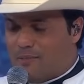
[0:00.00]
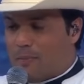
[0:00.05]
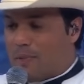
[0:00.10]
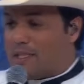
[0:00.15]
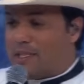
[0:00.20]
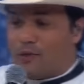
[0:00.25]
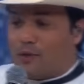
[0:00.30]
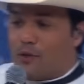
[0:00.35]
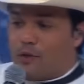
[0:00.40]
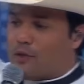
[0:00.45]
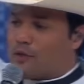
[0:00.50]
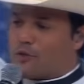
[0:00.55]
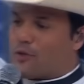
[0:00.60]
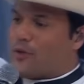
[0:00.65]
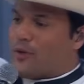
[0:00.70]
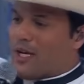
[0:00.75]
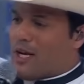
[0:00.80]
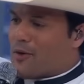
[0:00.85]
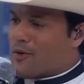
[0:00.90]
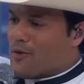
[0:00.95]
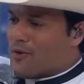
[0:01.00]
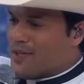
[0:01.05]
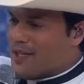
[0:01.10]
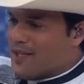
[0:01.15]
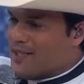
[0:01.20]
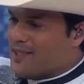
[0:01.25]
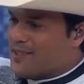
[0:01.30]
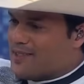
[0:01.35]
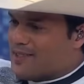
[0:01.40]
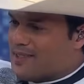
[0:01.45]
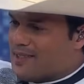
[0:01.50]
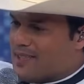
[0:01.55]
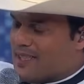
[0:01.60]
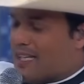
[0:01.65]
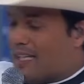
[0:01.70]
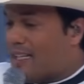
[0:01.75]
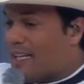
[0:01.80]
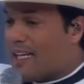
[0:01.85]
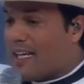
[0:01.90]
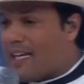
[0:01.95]
Mas eu não estou lá com eles
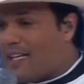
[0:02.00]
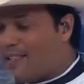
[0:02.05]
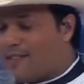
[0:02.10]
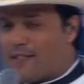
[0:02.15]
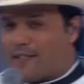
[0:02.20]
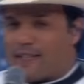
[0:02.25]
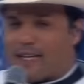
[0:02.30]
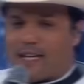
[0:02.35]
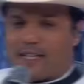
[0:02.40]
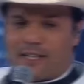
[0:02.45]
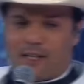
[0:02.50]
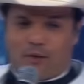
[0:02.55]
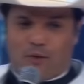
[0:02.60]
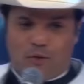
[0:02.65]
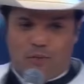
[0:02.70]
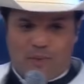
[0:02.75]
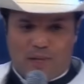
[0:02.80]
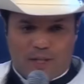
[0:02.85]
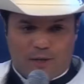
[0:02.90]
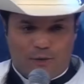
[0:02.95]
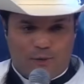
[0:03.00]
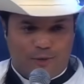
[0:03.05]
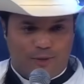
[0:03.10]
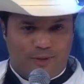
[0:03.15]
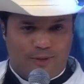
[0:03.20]
e nem eles estão aqui comigo.